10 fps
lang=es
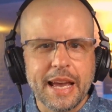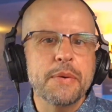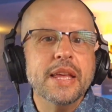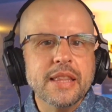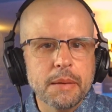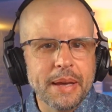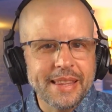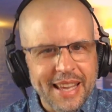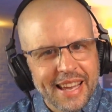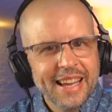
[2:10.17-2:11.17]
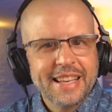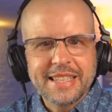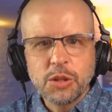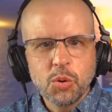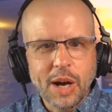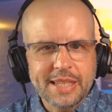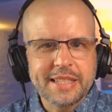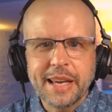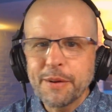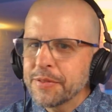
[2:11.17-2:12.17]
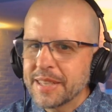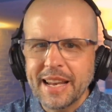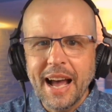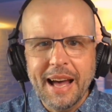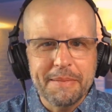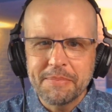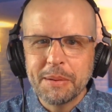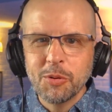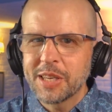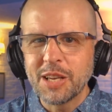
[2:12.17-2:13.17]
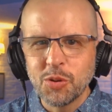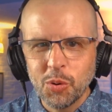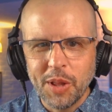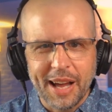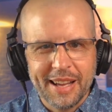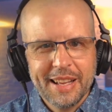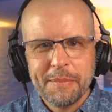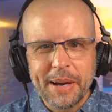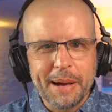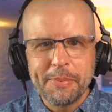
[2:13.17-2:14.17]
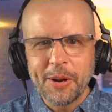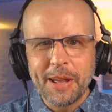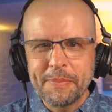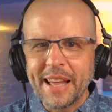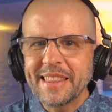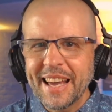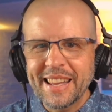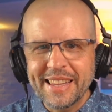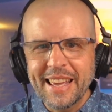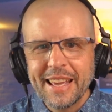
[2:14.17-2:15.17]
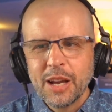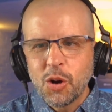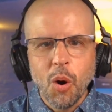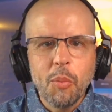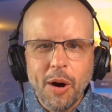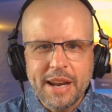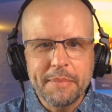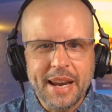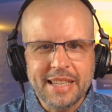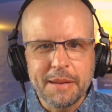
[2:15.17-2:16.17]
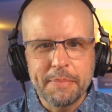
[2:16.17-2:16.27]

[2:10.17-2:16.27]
Evidentemente, si tú haces surf, será de mucha ayuda para poder plantearte cómo animar a este